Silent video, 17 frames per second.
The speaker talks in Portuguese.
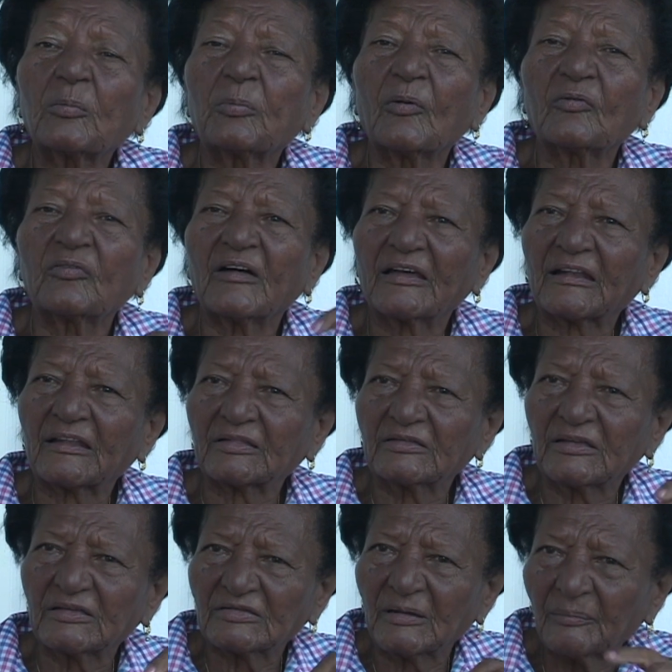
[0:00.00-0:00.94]
o povo à
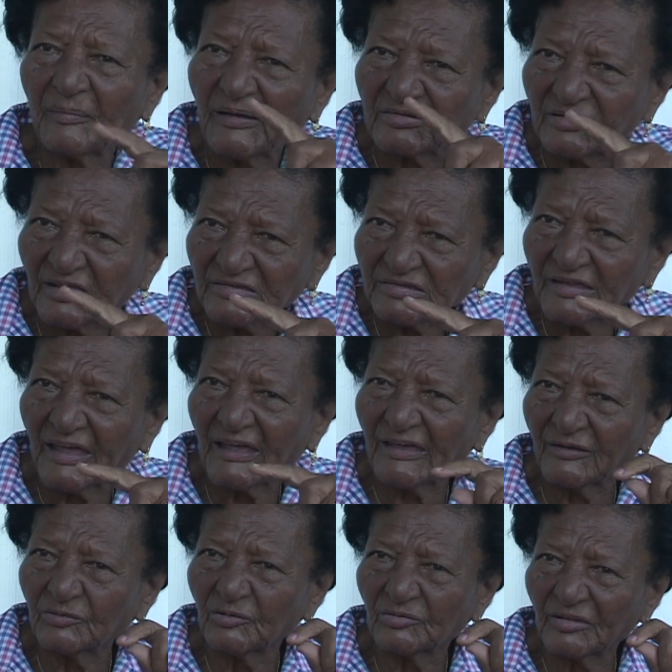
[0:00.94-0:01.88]
grandeza. Mas esse é
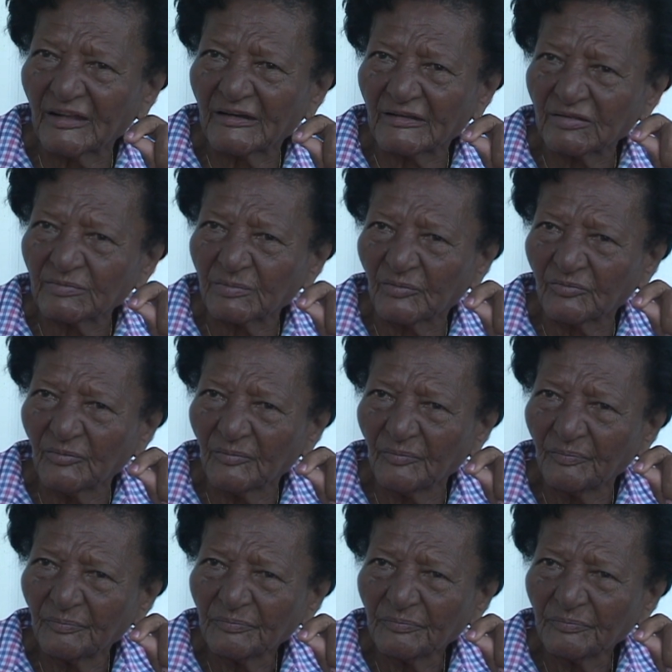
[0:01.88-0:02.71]
regionalismo, viu?